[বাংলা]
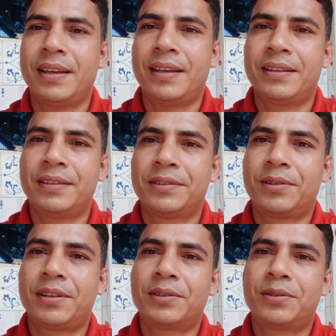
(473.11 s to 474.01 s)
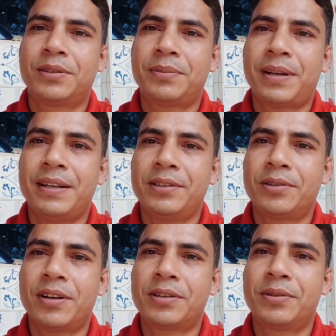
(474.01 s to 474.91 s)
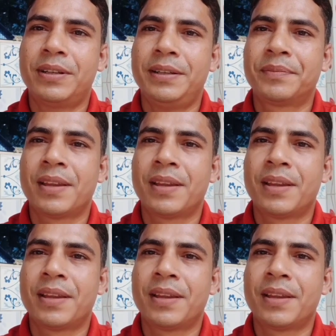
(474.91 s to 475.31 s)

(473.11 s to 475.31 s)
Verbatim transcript: এই যোগাযোগ করতে পারেন সরাসরি